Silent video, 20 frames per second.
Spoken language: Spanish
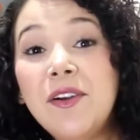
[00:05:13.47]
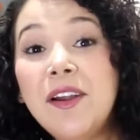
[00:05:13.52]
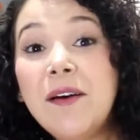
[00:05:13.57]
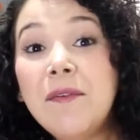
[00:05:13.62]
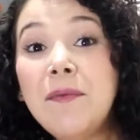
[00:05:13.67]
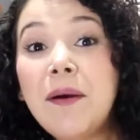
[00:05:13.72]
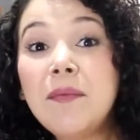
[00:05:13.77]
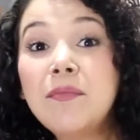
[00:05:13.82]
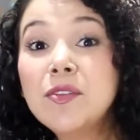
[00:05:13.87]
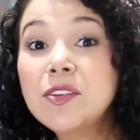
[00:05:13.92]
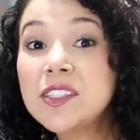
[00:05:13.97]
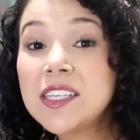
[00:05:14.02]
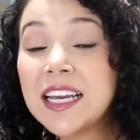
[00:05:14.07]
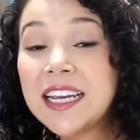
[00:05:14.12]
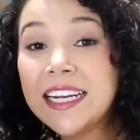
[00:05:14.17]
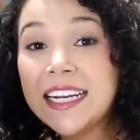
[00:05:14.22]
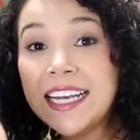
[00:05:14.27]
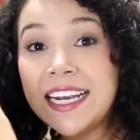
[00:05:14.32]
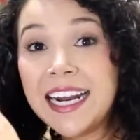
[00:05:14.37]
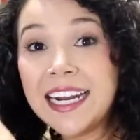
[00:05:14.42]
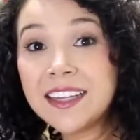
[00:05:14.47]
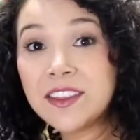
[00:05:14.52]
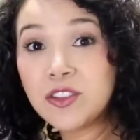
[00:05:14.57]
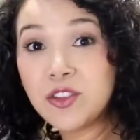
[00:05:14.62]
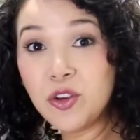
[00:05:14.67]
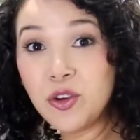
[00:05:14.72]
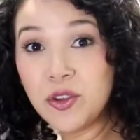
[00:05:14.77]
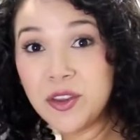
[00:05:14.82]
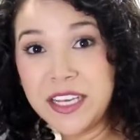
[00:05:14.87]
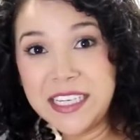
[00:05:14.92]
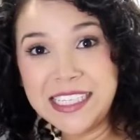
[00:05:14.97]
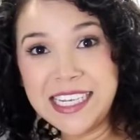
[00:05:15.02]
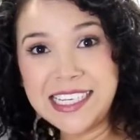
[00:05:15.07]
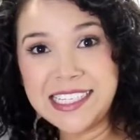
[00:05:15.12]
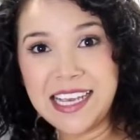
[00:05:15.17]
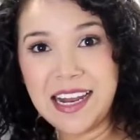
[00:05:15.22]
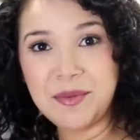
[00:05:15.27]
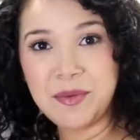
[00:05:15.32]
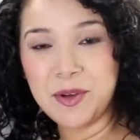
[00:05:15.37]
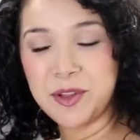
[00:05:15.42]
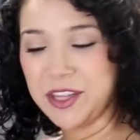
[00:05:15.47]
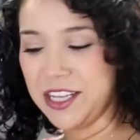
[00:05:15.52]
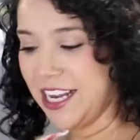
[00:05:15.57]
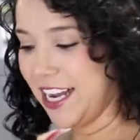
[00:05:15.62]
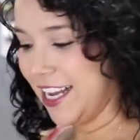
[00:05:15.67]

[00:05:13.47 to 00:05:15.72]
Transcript: Y ahora vamos a agregar todas las